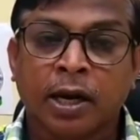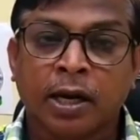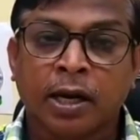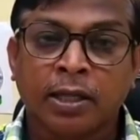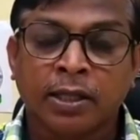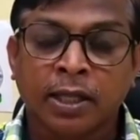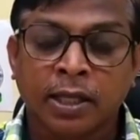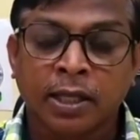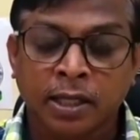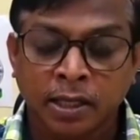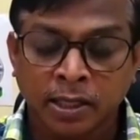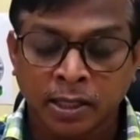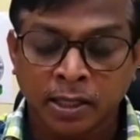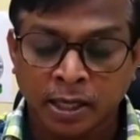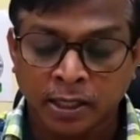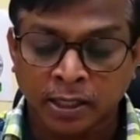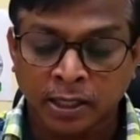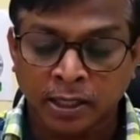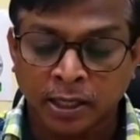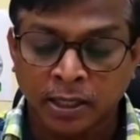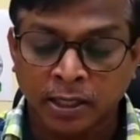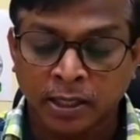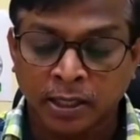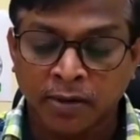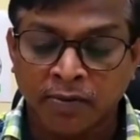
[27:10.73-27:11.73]
அடுத்த இரண்டு
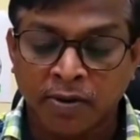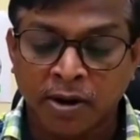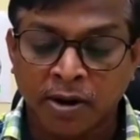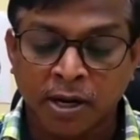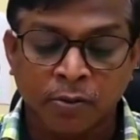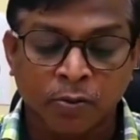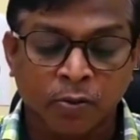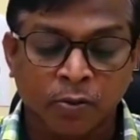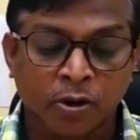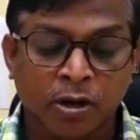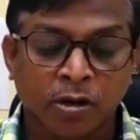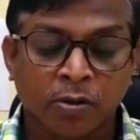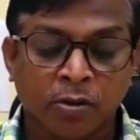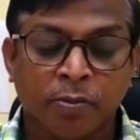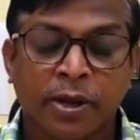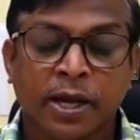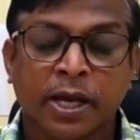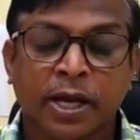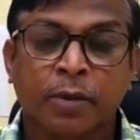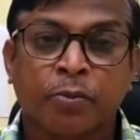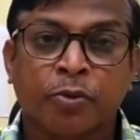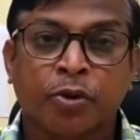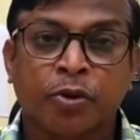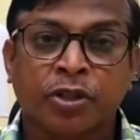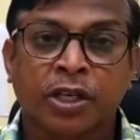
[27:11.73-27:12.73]
நாட்களுக்கு வானம் ஓரளவு
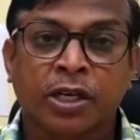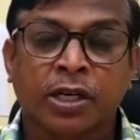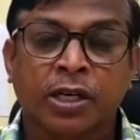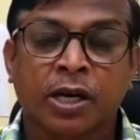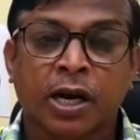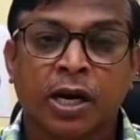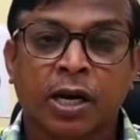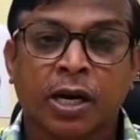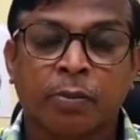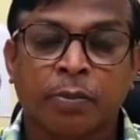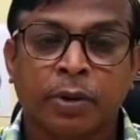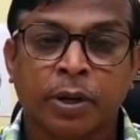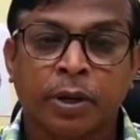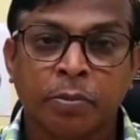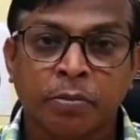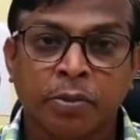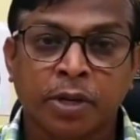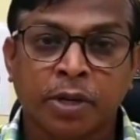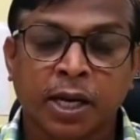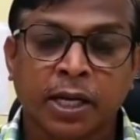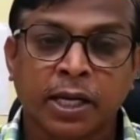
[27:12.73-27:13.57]
மேகமூட்டத்துடன் காணப்படும்